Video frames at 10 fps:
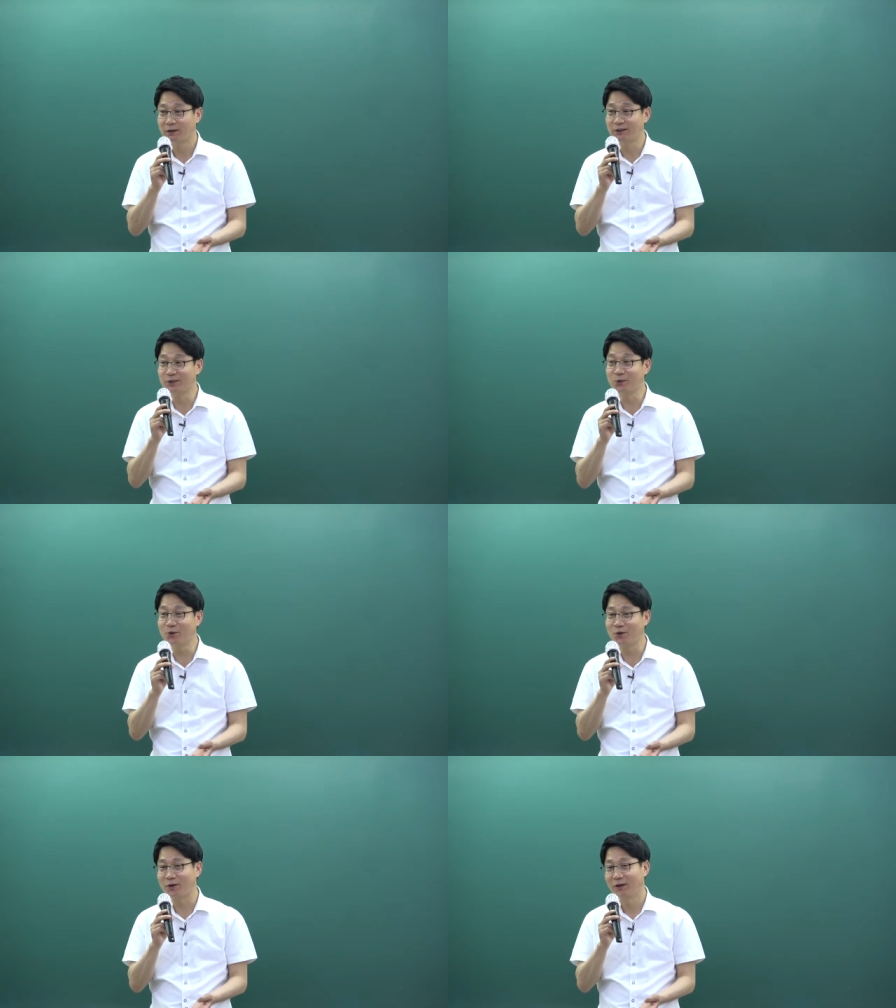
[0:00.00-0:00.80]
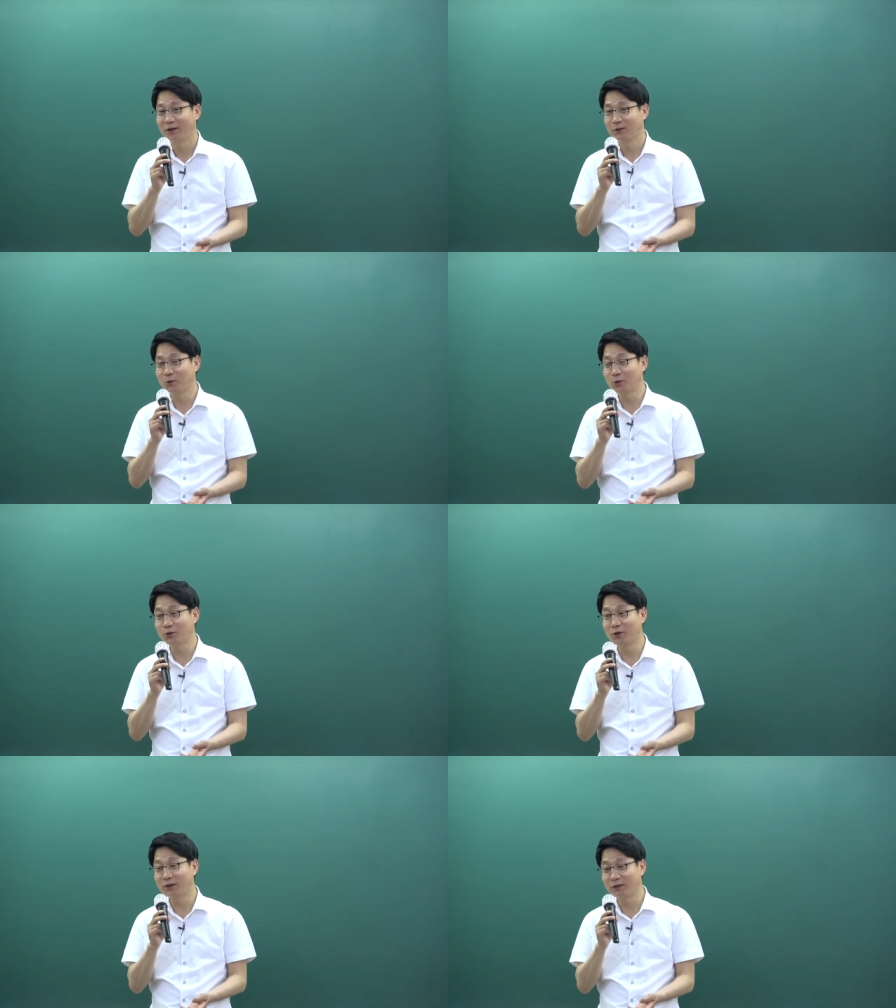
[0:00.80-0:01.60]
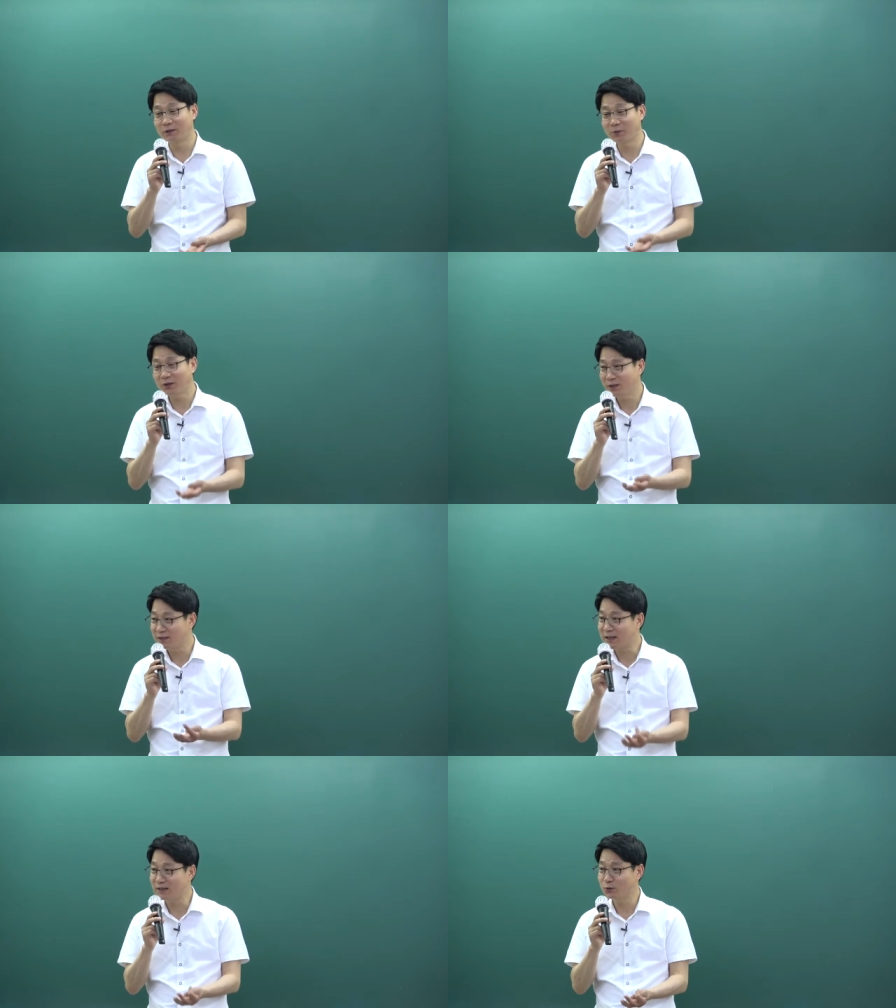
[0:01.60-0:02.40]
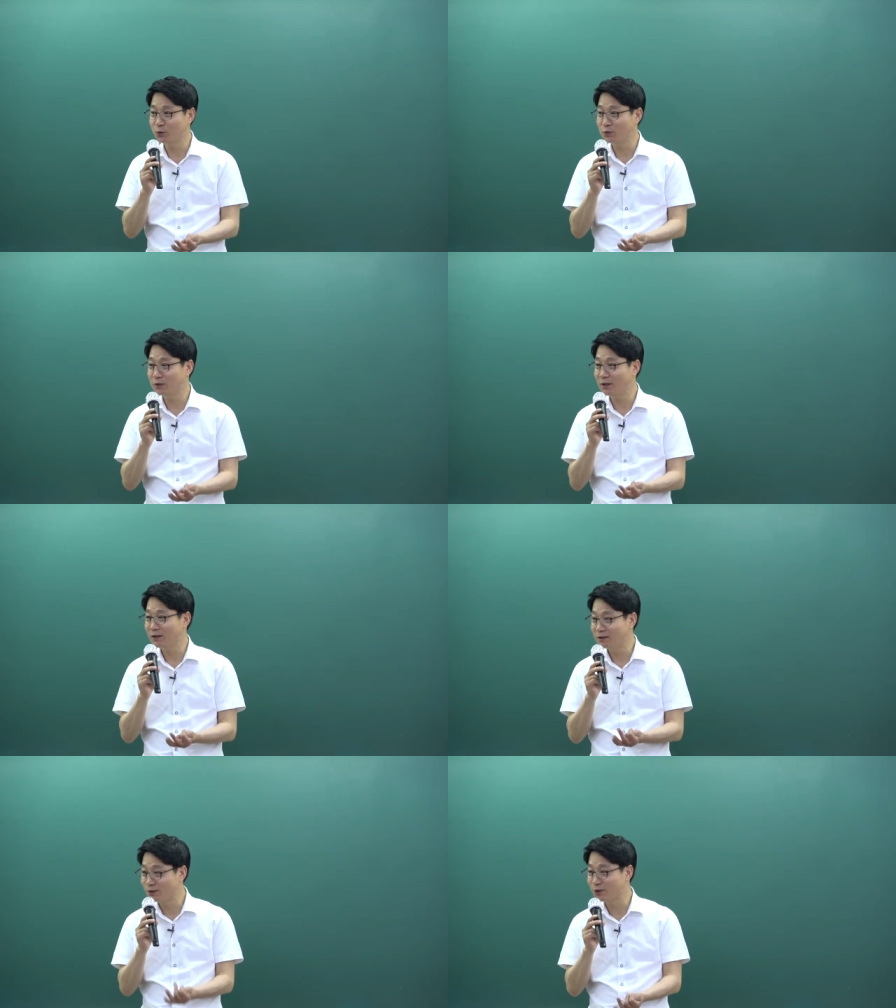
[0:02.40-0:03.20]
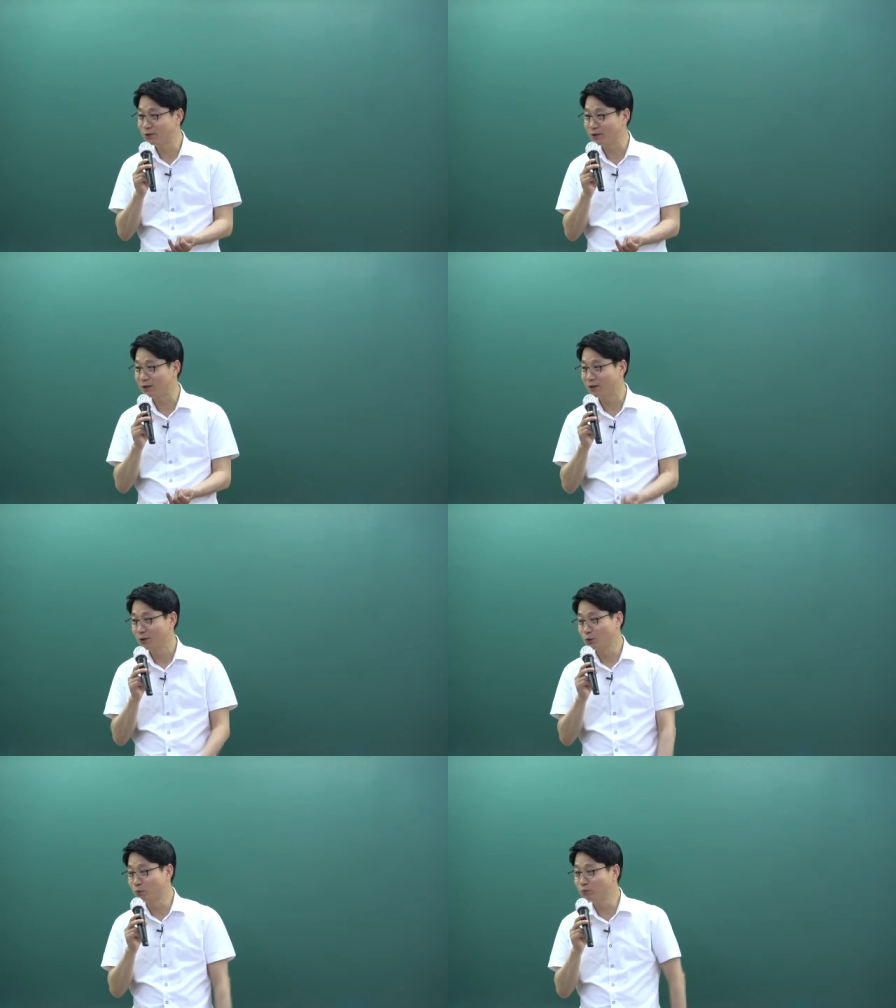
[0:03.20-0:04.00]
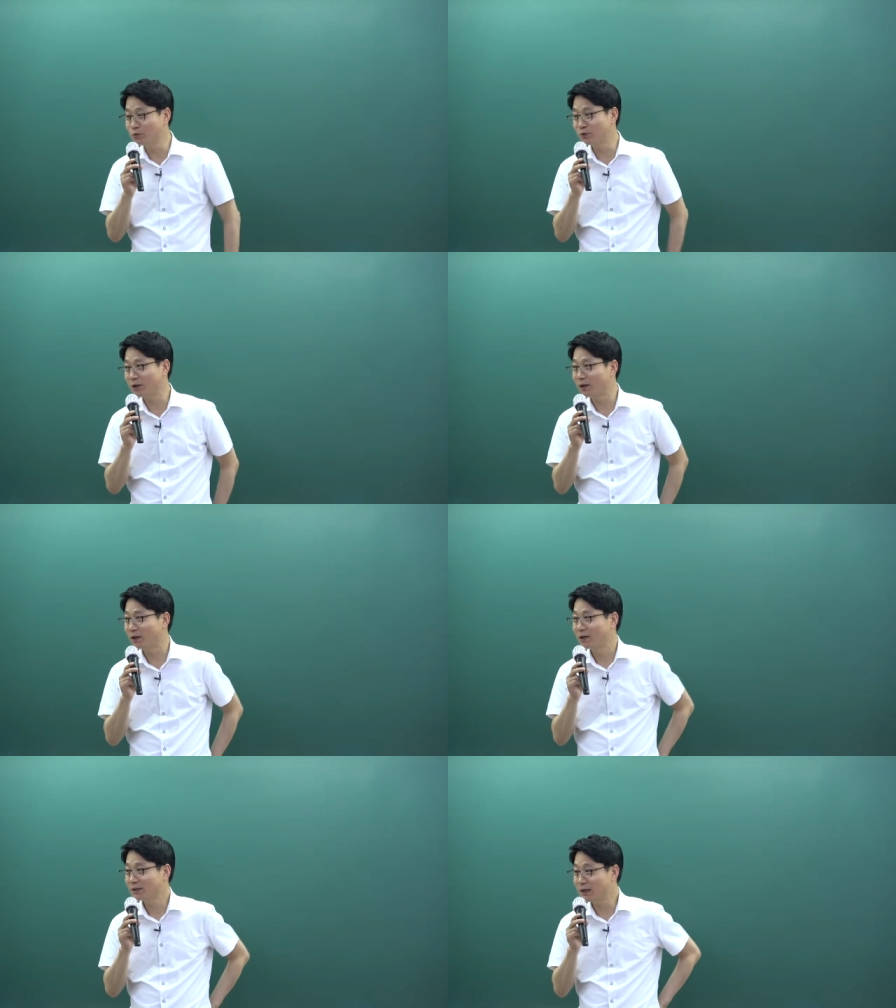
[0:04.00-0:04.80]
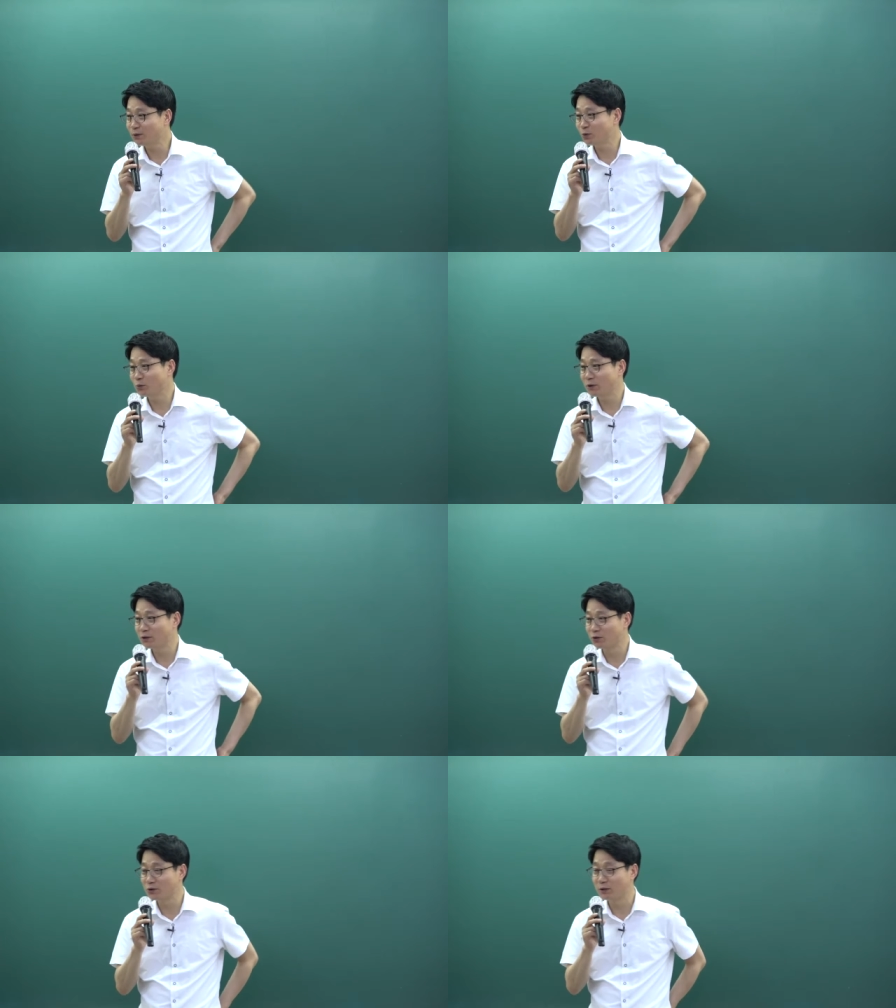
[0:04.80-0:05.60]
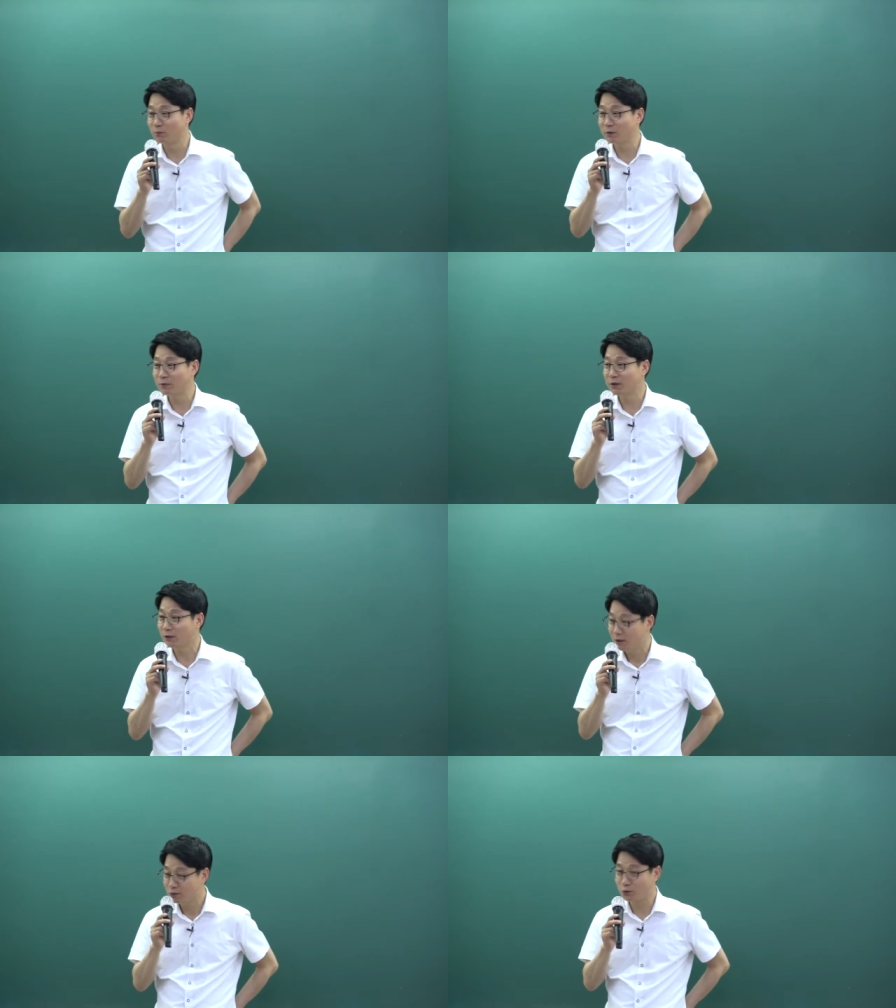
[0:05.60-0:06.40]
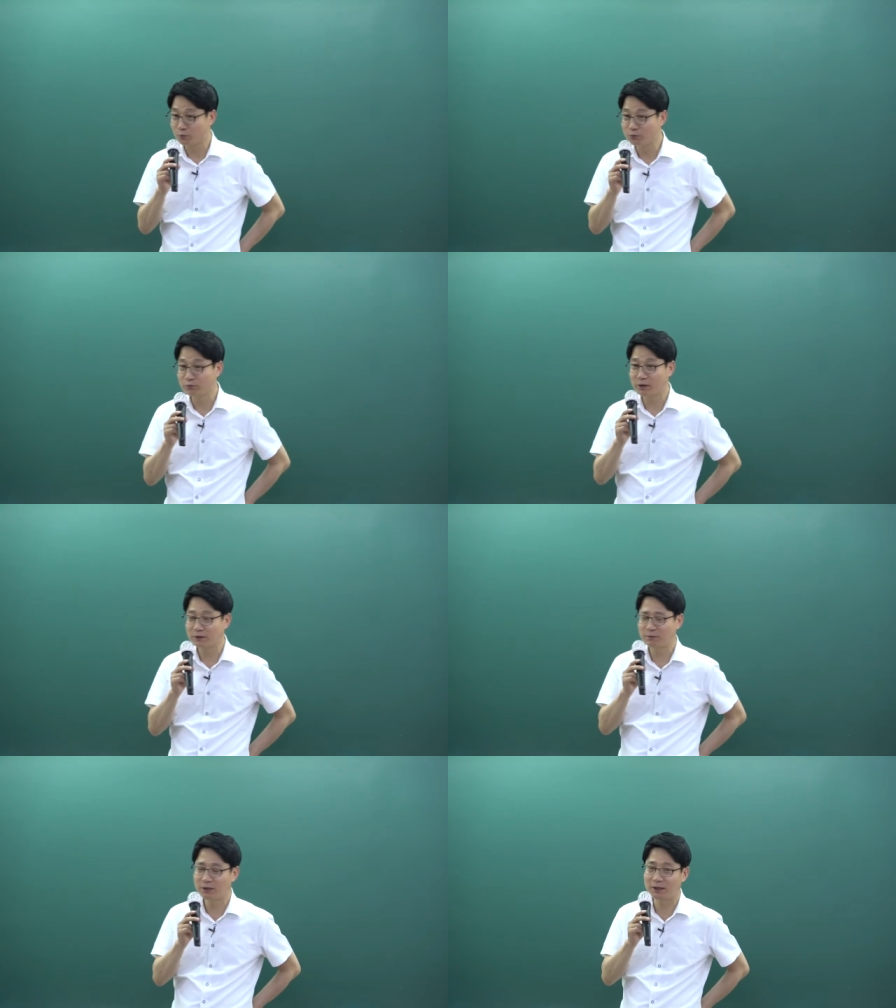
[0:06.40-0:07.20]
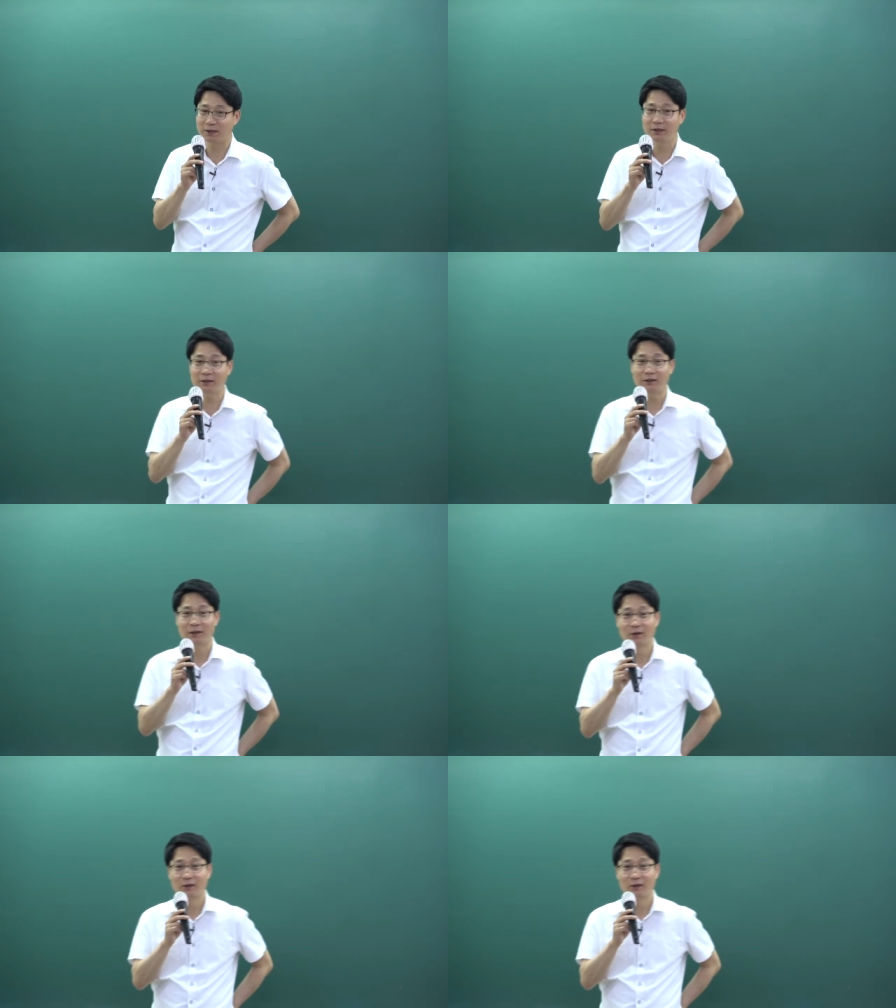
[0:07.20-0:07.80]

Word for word: 그리고 또 기억한다 그러면 상속세, 증여세 종부세, 상속세, 증여세는 뭐합니까? 정부가 부 세입니다.